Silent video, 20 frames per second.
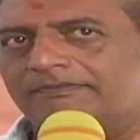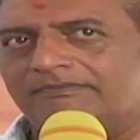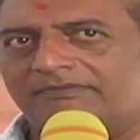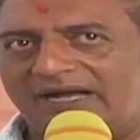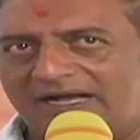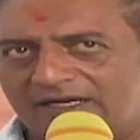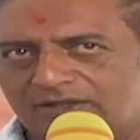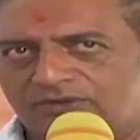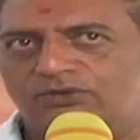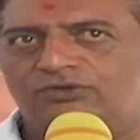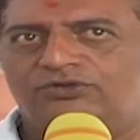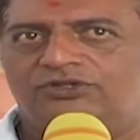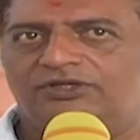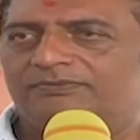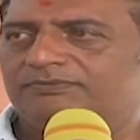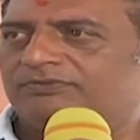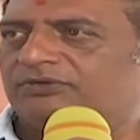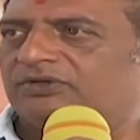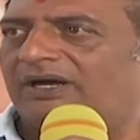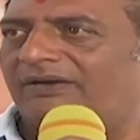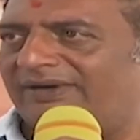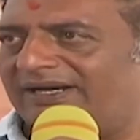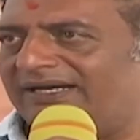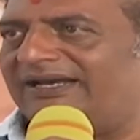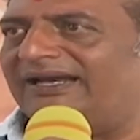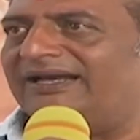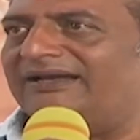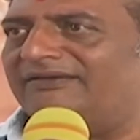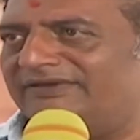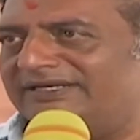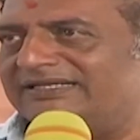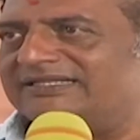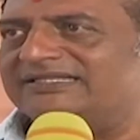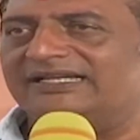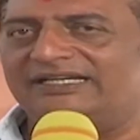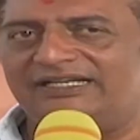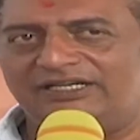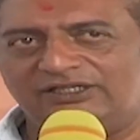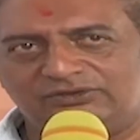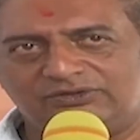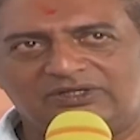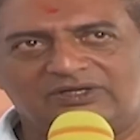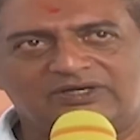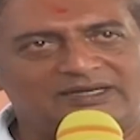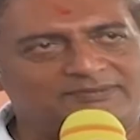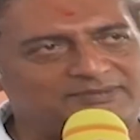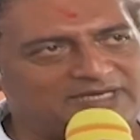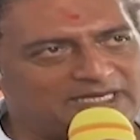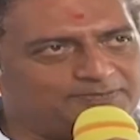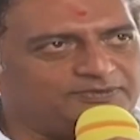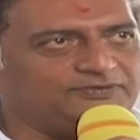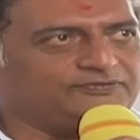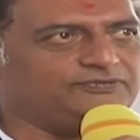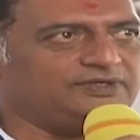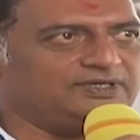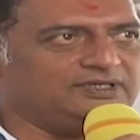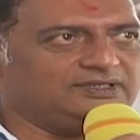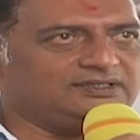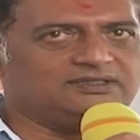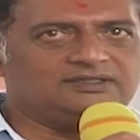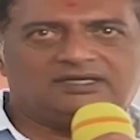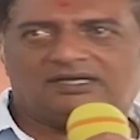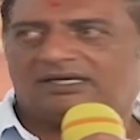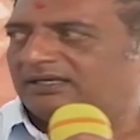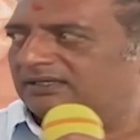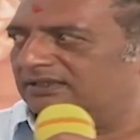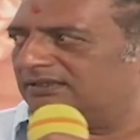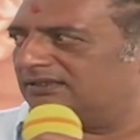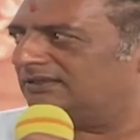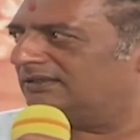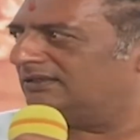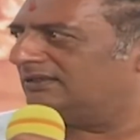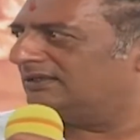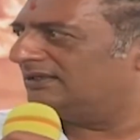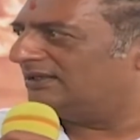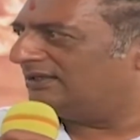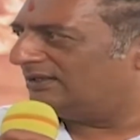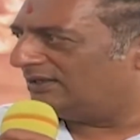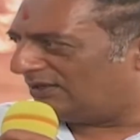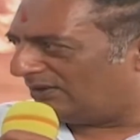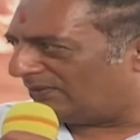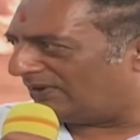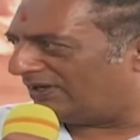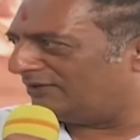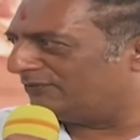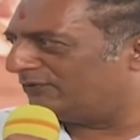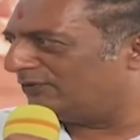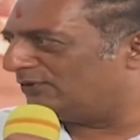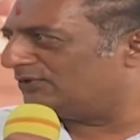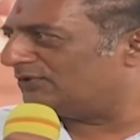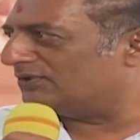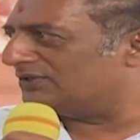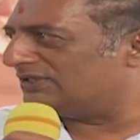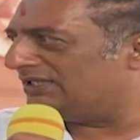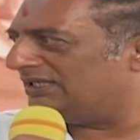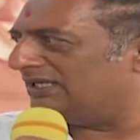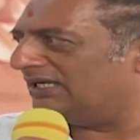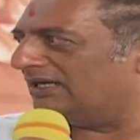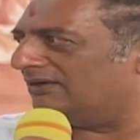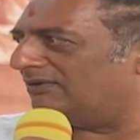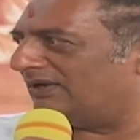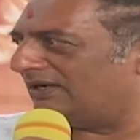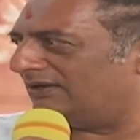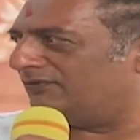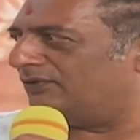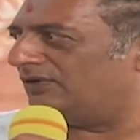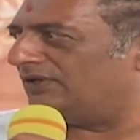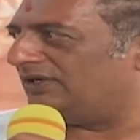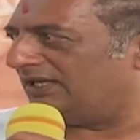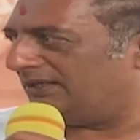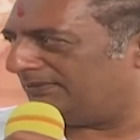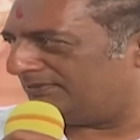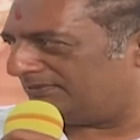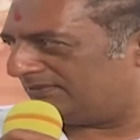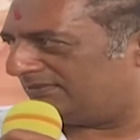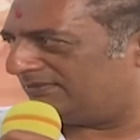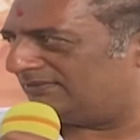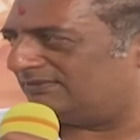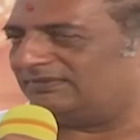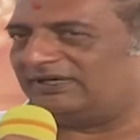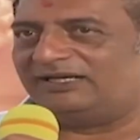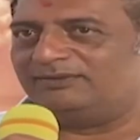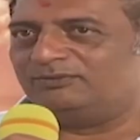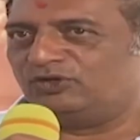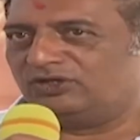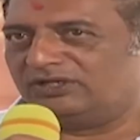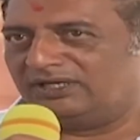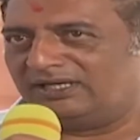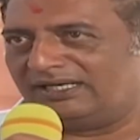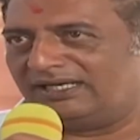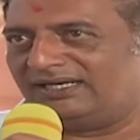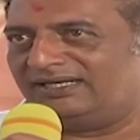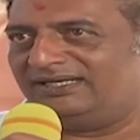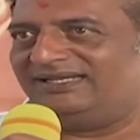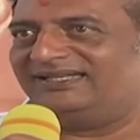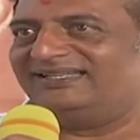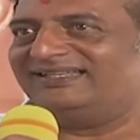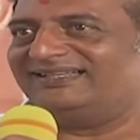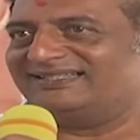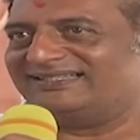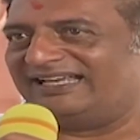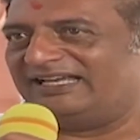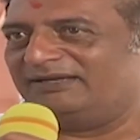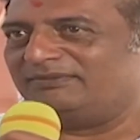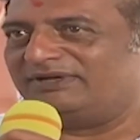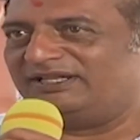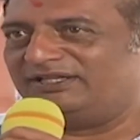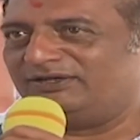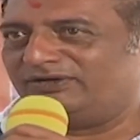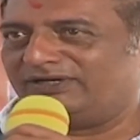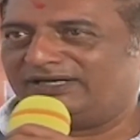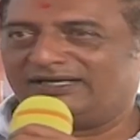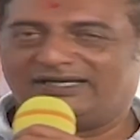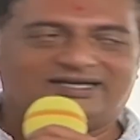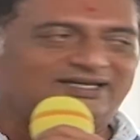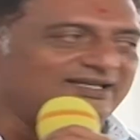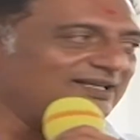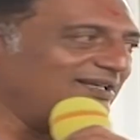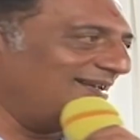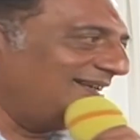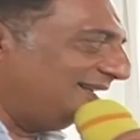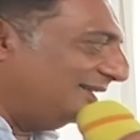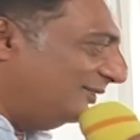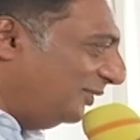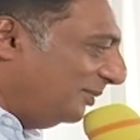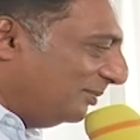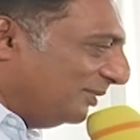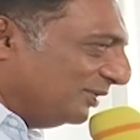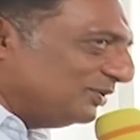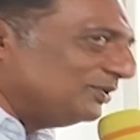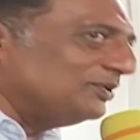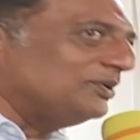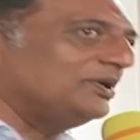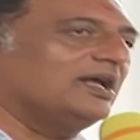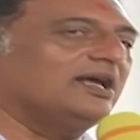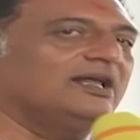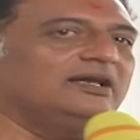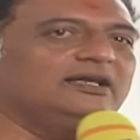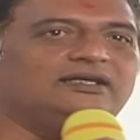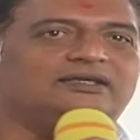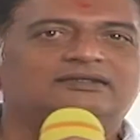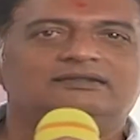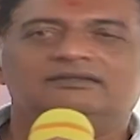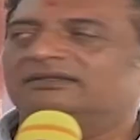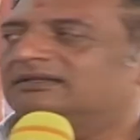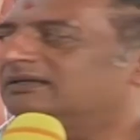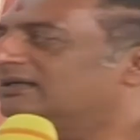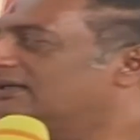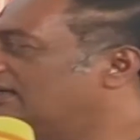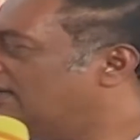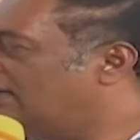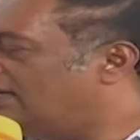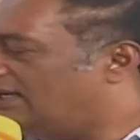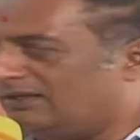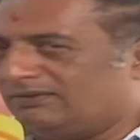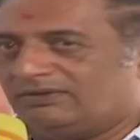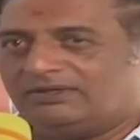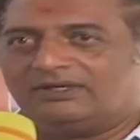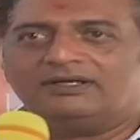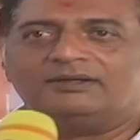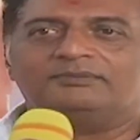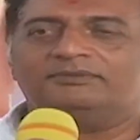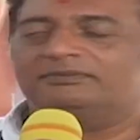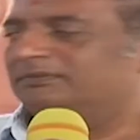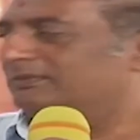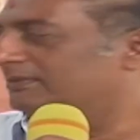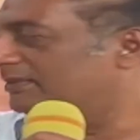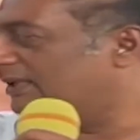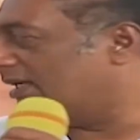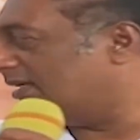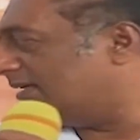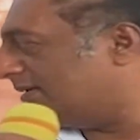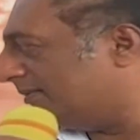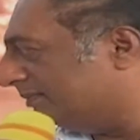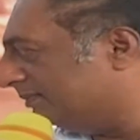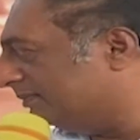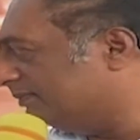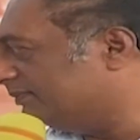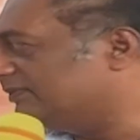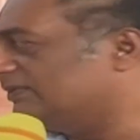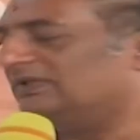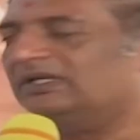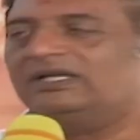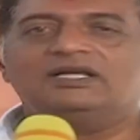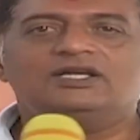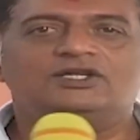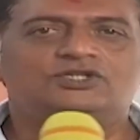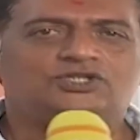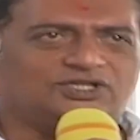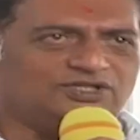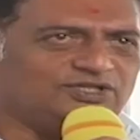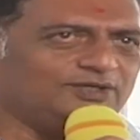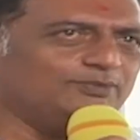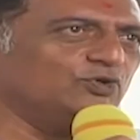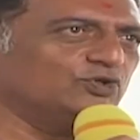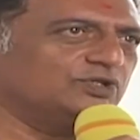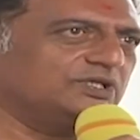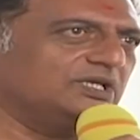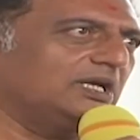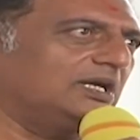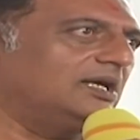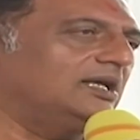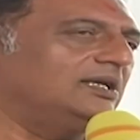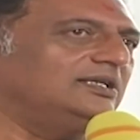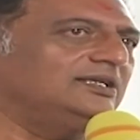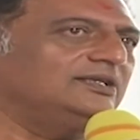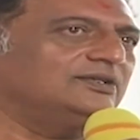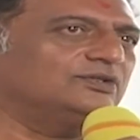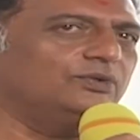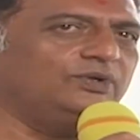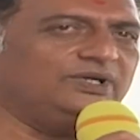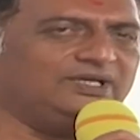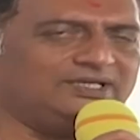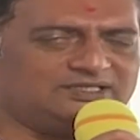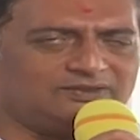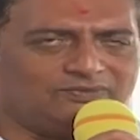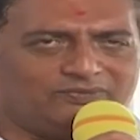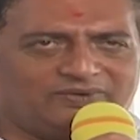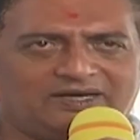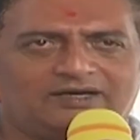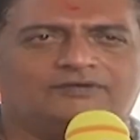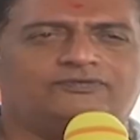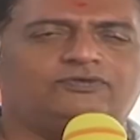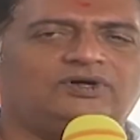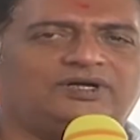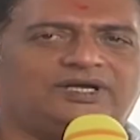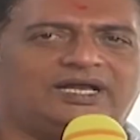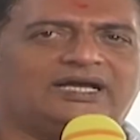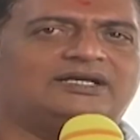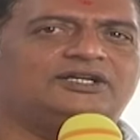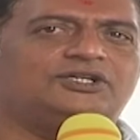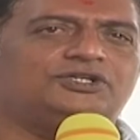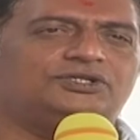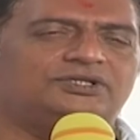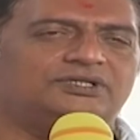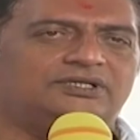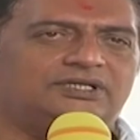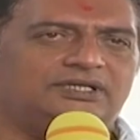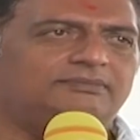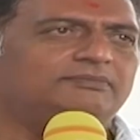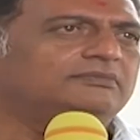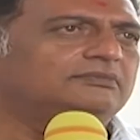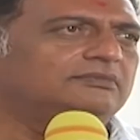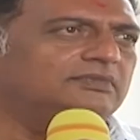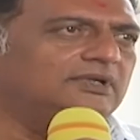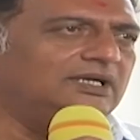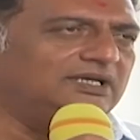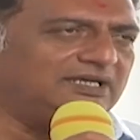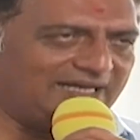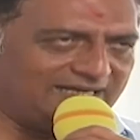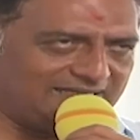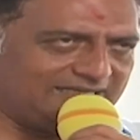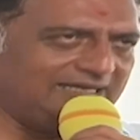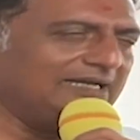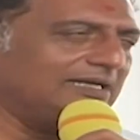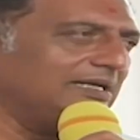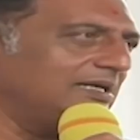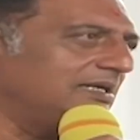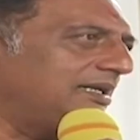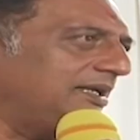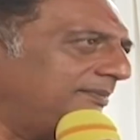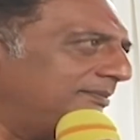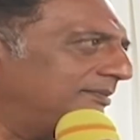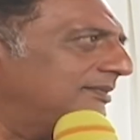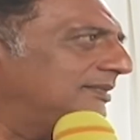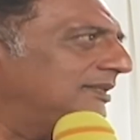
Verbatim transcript: మా గుర్తింపు అవర్ రెలవెన్స్ అని వెళ్తున్నారు ఐఎమ్ హ్యాపీ ఫర్ ఇట్ అండ్ వండర్ఫుల్ టు సీ అ వండర్ఫుల్ టీమ్ బాలమురుగన్ కానీ సాయి మాధవ్ కానీ రవి బసూర్ కానీ అవర్ um, మన చంద్రబోస్ గారు కానీ సో ఇట్ ఈస్ అ వండర్ఫుల్ టెక్నీషియన్ టీమ్ టెక్నికల్ టీమ్